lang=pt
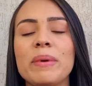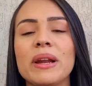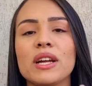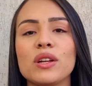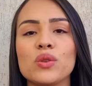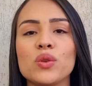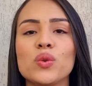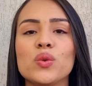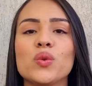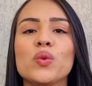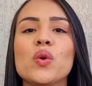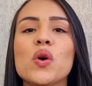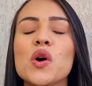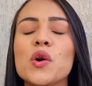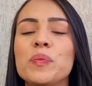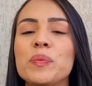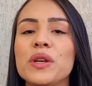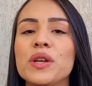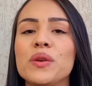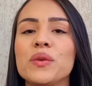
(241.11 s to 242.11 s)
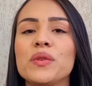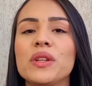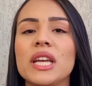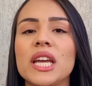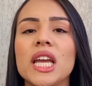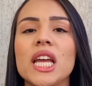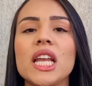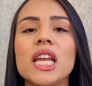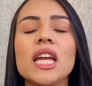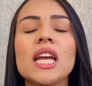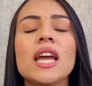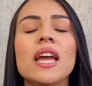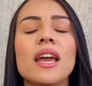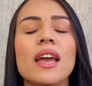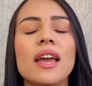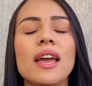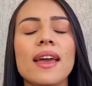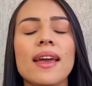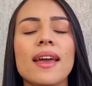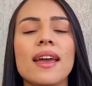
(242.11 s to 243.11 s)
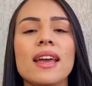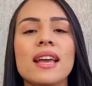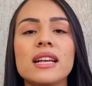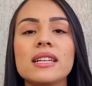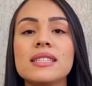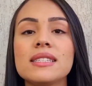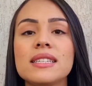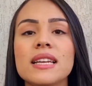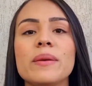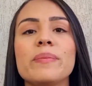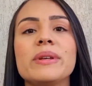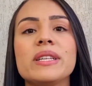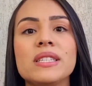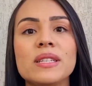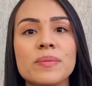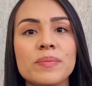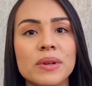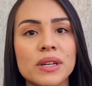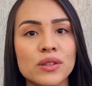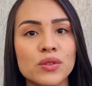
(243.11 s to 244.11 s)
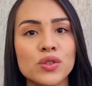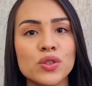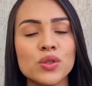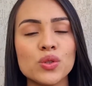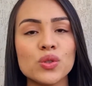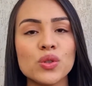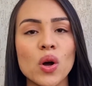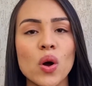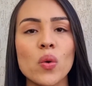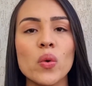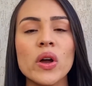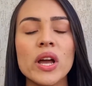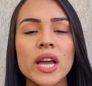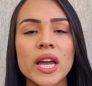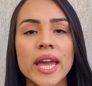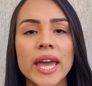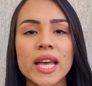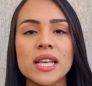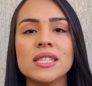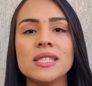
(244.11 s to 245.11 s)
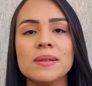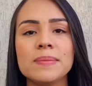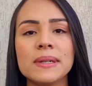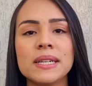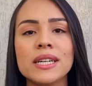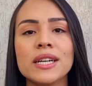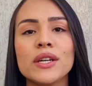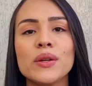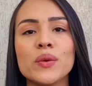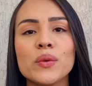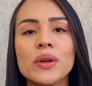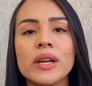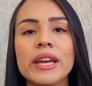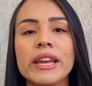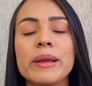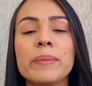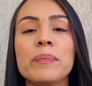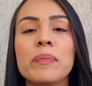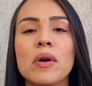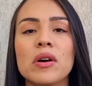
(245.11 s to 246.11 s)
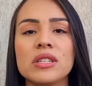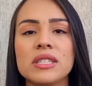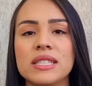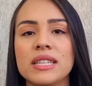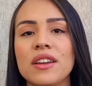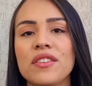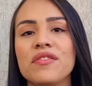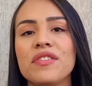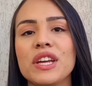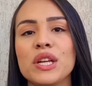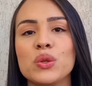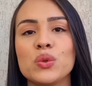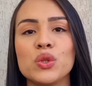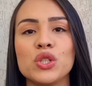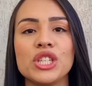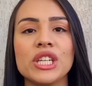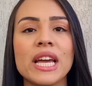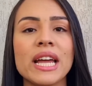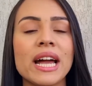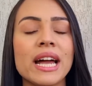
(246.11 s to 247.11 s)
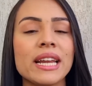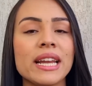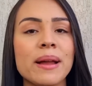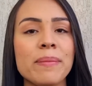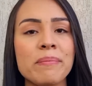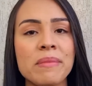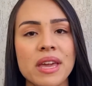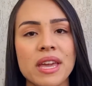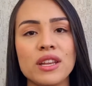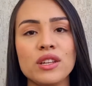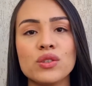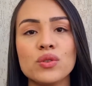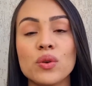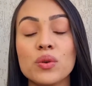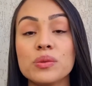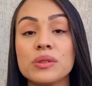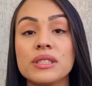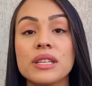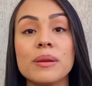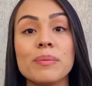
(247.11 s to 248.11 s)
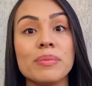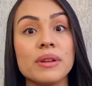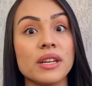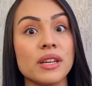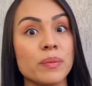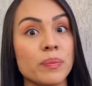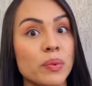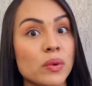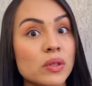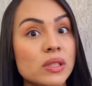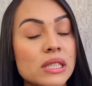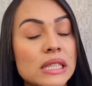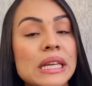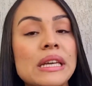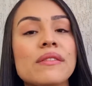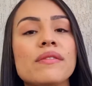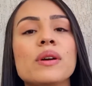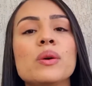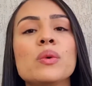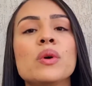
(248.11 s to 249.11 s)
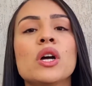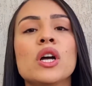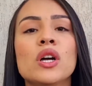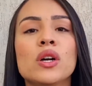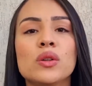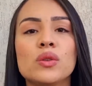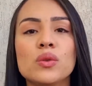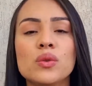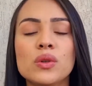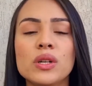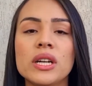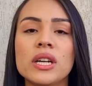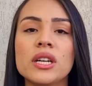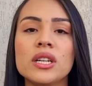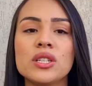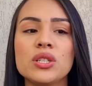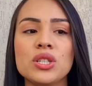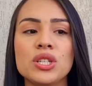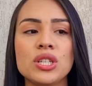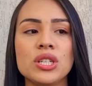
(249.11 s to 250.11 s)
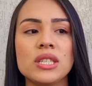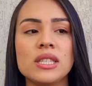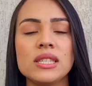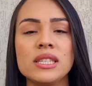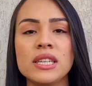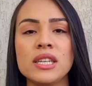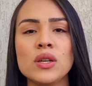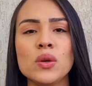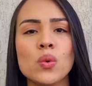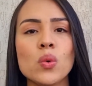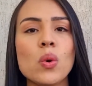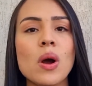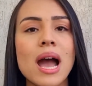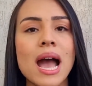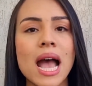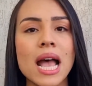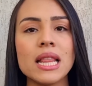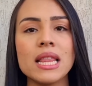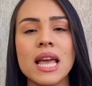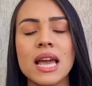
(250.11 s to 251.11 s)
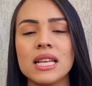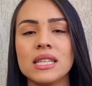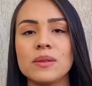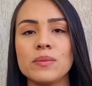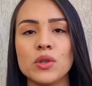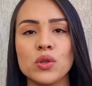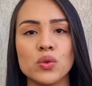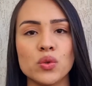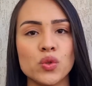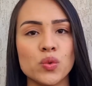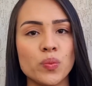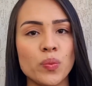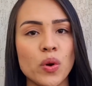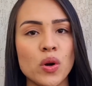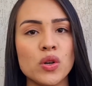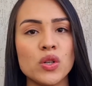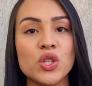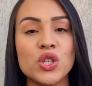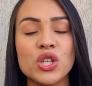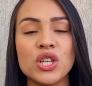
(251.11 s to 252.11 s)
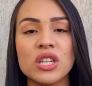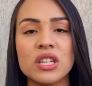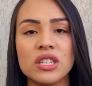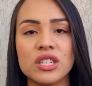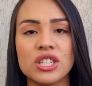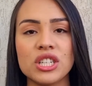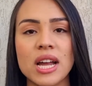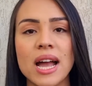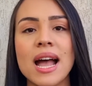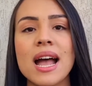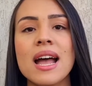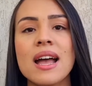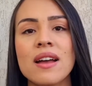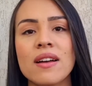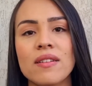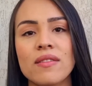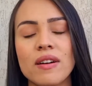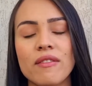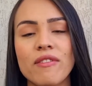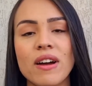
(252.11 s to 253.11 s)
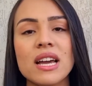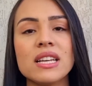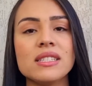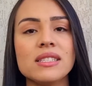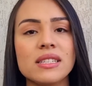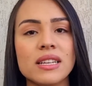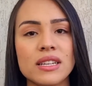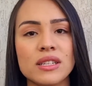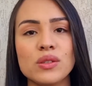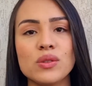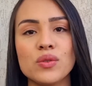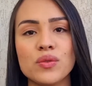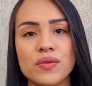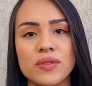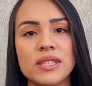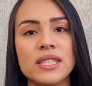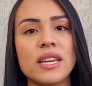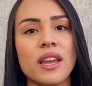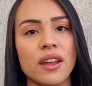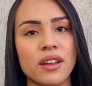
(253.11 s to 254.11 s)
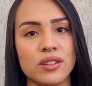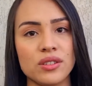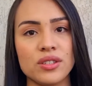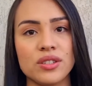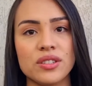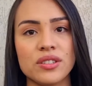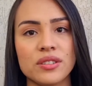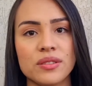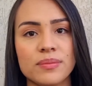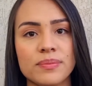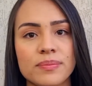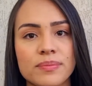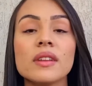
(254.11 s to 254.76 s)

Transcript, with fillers: Para que todo o corpinho dele é, receba esse banho de sol. Esse banho, ele pode ser feito diariamente ou sempre que possível, durante 5 a 10 minutos por dia já vai ser suficiente.